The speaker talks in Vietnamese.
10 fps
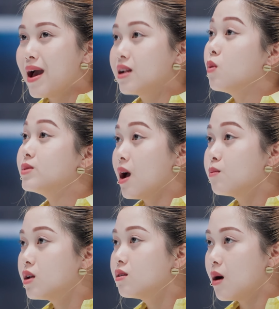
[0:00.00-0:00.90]
mà anh cũng sẽ
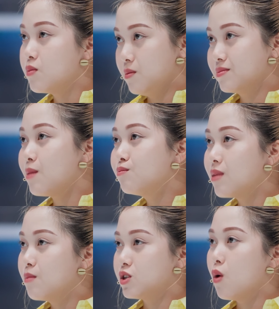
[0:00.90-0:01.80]
không thích không nhuộm tóc
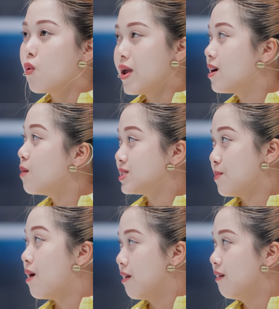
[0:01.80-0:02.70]
không xỏ khuyên không xăm hình